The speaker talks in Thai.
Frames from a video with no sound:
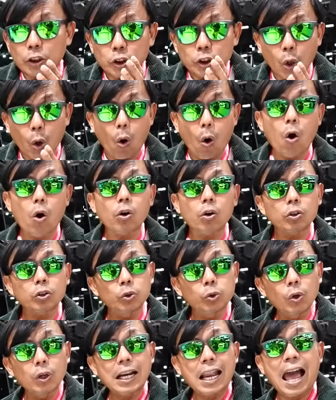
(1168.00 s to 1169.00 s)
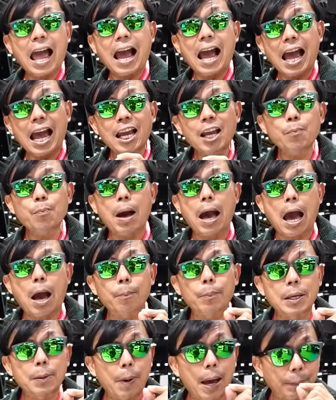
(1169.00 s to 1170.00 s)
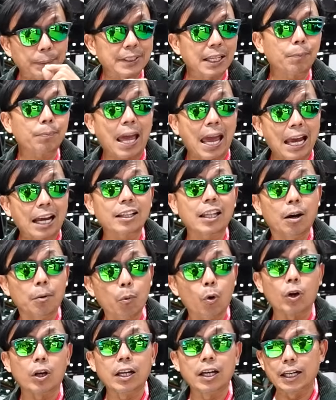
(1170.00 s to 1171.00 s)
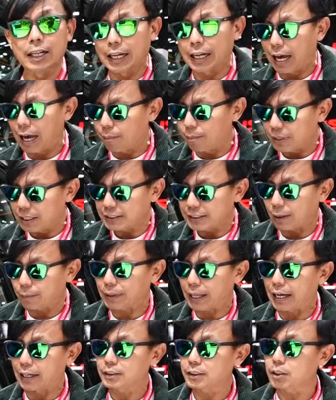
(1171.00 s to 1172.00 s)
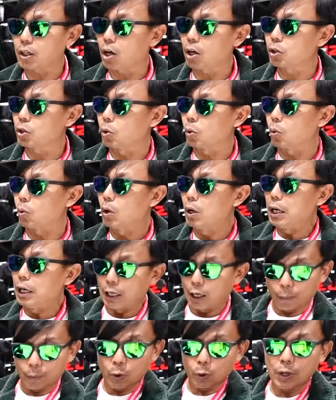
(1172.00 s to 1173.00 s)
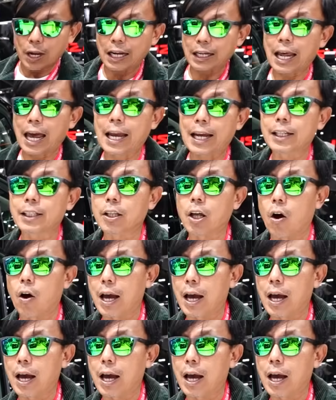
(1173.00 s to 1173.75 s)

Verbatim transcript: โชคร่วงล่างให้มามีแบบซับแท้งทั้งหมดเลยนะครับมีซับแท้งซ่อนอยู่เราไปดูด้านท้ายกันต่